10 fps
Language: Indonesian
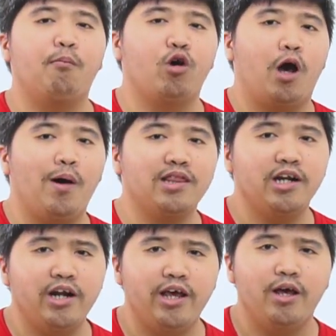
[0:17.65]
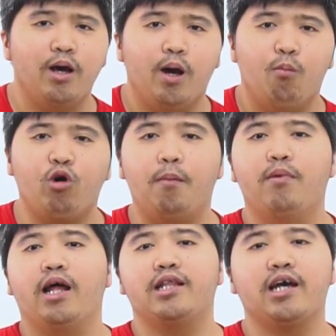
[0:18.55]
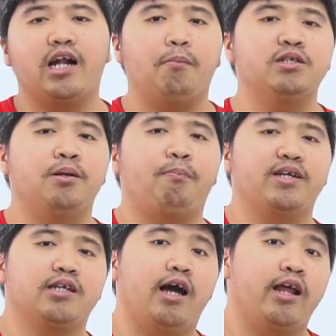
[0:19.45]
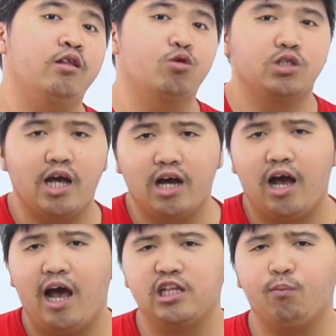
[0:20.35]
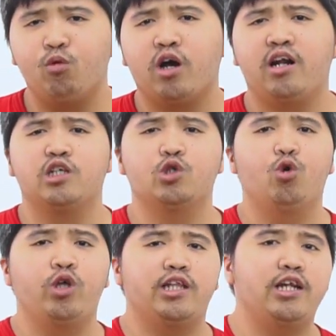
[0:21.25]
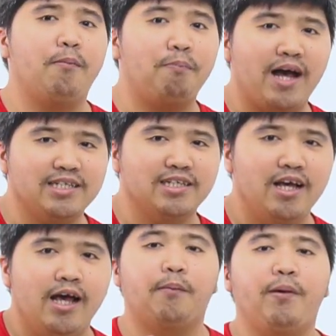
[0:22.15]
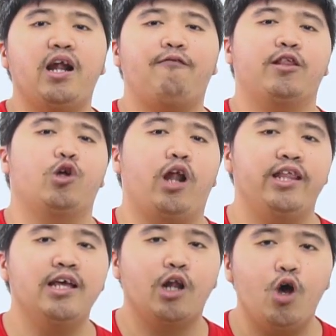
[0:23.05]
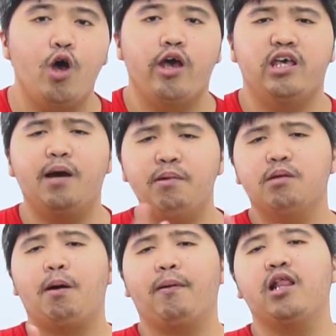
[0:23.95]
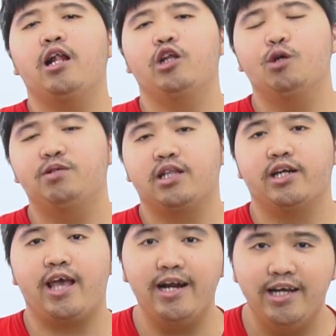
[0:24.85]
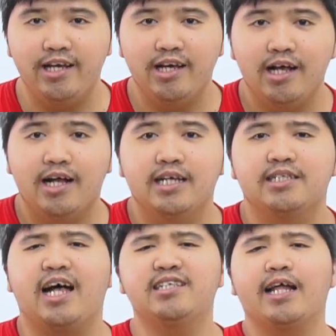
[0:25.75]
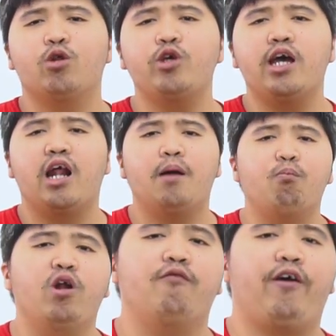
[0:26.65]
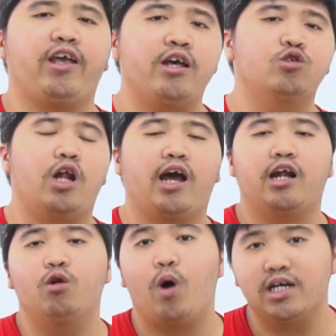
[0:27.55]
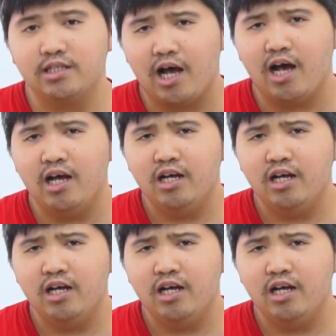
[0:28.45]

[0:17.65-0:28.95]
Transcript: nggak perlu khawatir nih. Bukan berarti karena mesin pres kalian rusak ataupun karena suhunya tidak pas. Tapi ada faktor lainnya loh yang menyebabkan hal itu bisa terjadi. Salah satunya adalah polyflexnya yang sudah kadaluarsa